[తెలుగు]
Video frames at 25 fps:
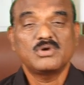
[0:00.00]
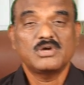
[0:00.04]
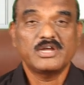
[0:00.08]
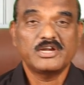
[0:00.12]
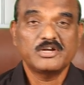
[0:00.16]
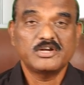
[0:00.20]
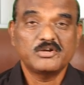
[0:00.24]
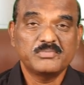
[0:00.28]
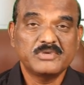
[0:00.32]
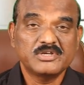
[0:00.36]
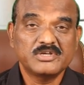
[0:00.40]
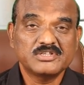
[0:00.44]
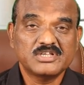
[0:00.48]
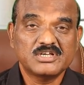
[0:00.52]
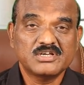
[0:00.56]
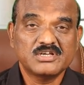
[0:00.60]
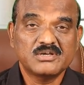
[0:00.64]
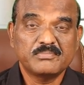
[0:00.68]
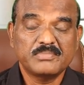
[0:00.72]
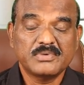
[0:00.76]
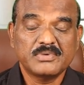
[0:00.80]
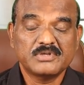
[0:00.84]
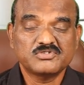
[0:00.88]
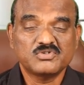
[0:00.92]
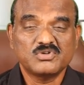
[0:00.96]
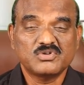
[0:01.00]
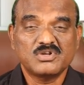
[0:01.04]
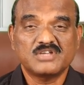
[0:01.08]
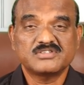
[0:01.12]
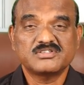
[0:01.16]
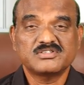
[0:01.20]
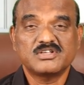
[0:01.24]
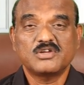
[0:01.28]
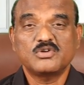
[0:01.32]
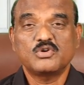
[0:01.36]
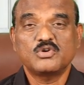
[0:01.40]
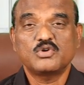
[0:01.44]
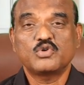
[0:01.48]
అండ్ మిగతా
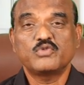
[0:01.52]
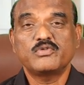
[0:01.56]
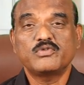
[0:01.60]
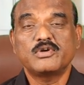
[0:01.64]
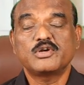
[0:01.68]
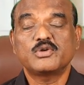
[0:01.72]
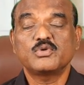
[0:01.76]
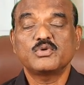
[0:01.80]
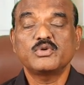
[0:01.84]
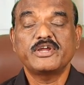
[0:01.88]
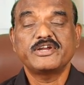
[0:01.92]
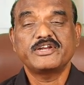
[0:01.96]
పశుగ్రాసాలలో ట్వెల్వ్ టు